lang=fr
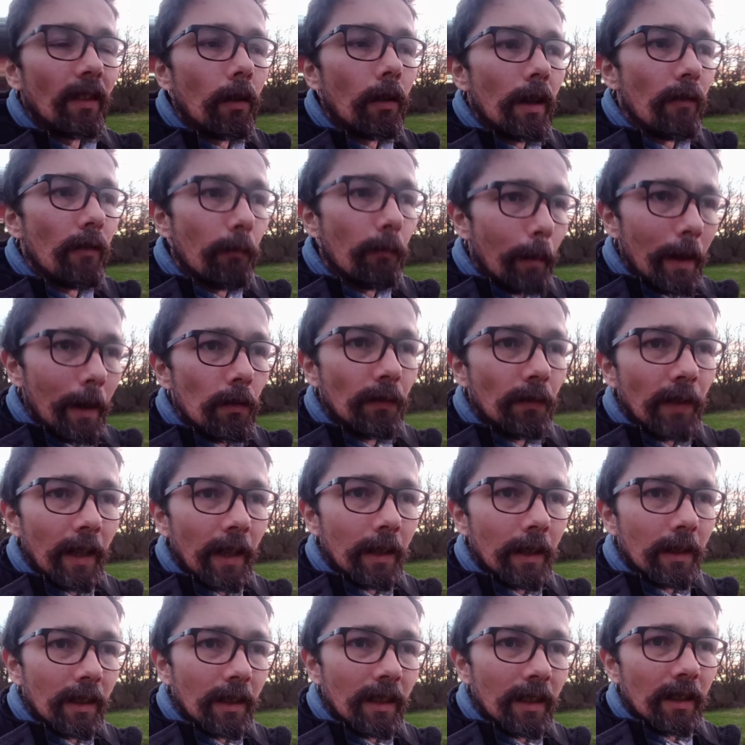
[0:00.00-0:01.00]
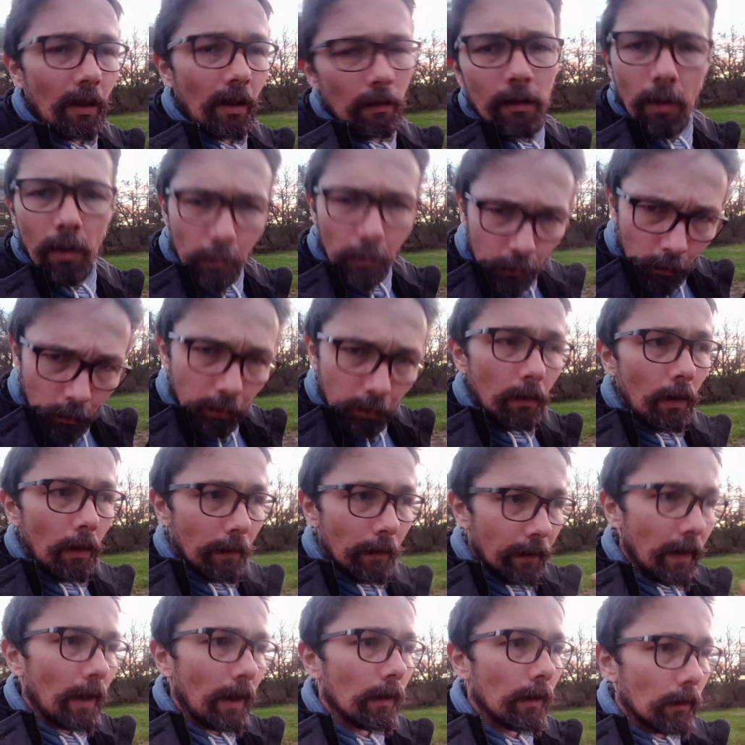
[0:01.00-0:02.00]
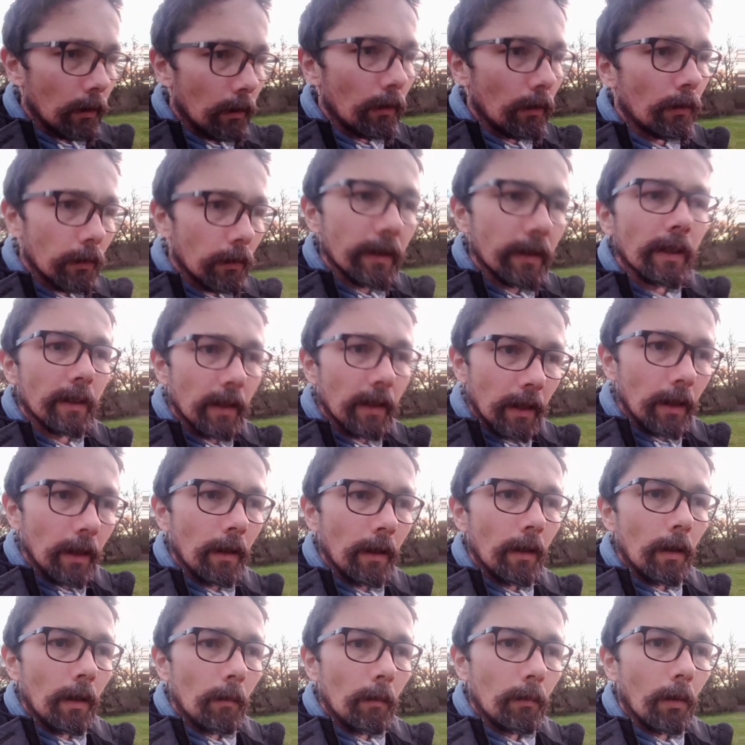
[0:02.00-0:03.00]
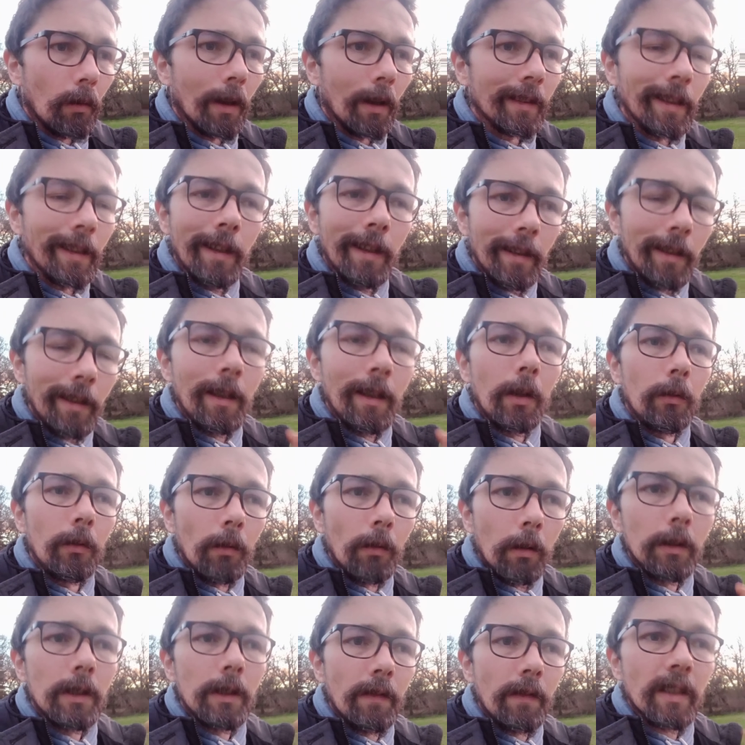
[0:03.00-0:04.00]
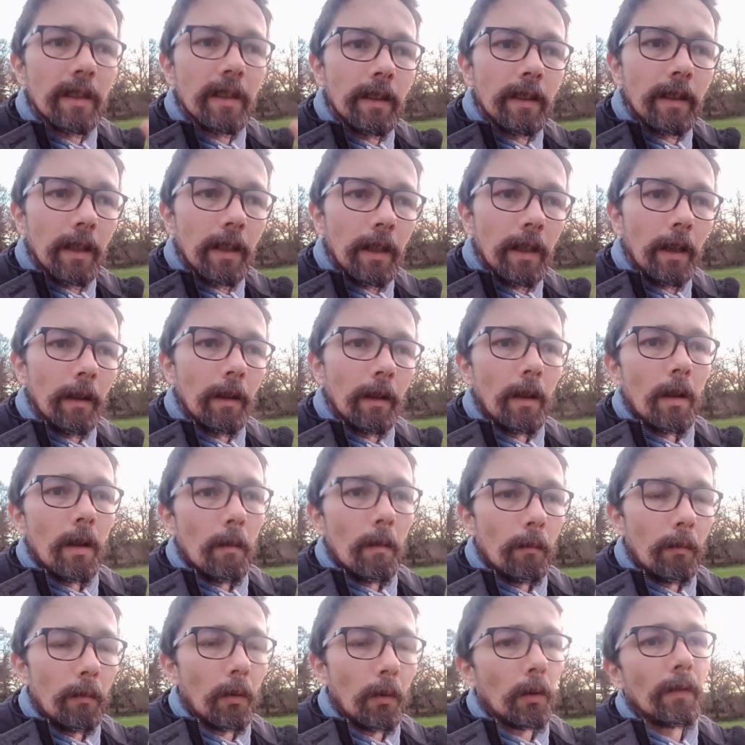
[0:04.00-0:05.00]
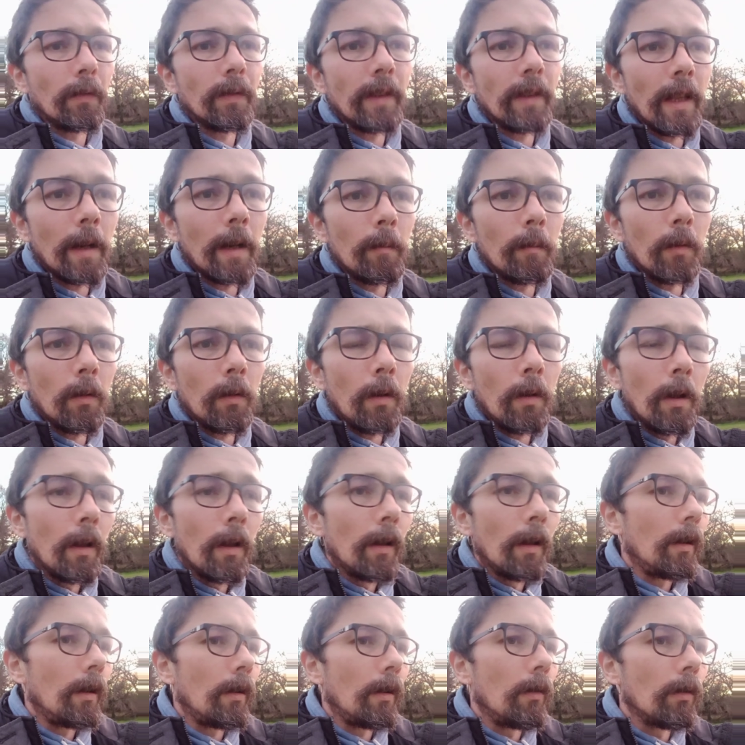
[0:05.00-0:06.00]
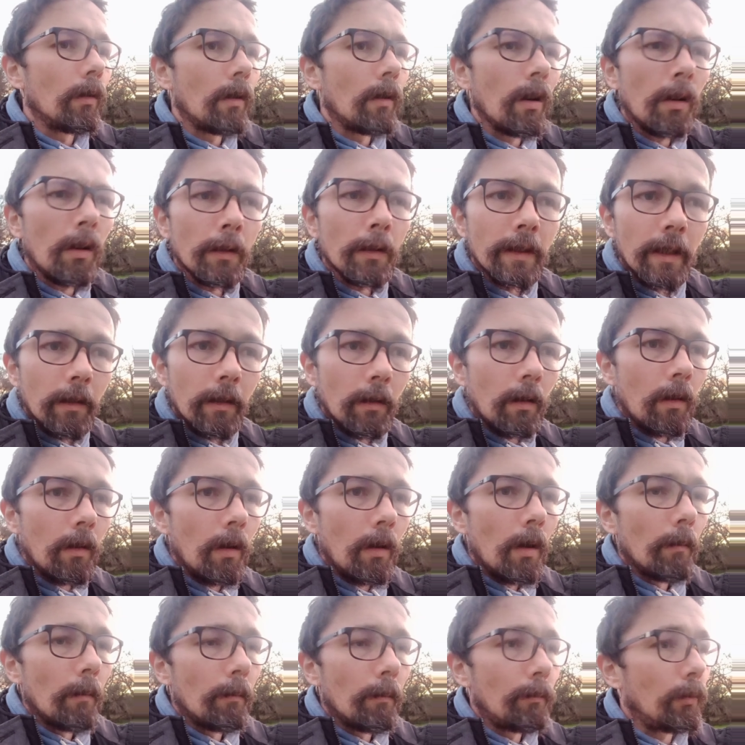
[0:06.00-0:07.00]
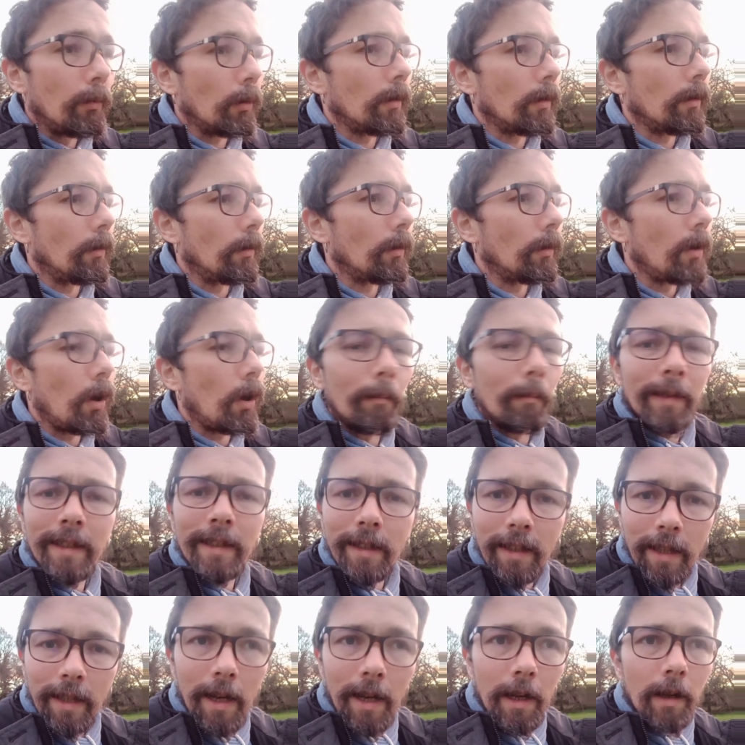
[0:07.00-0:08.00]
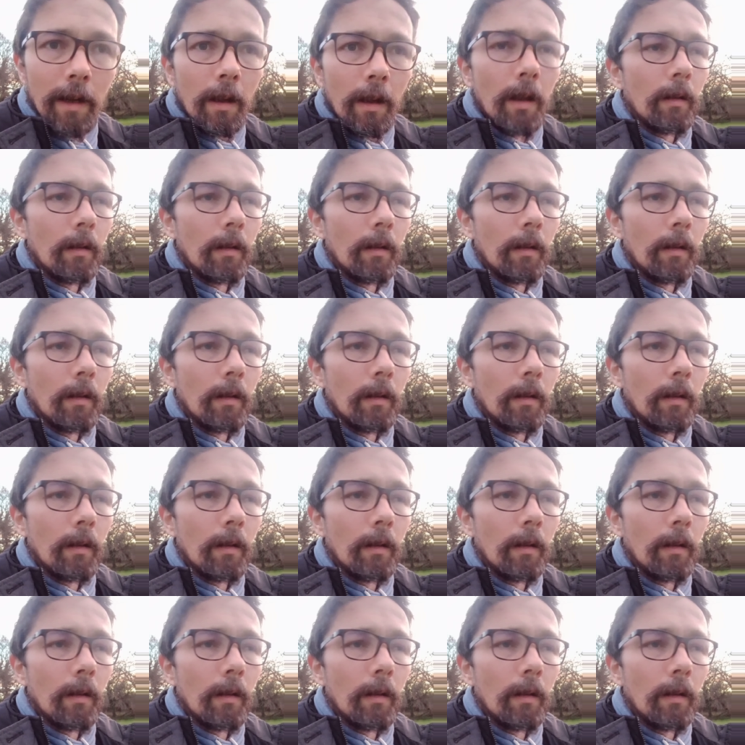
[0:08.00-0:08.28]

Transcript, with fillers: n'enlève pas le fait qu'il y a encore du boulot à faire dans notre société pour intégrer la neurodiversité, pour que finalement le corps enseignant, pour que le corps médical,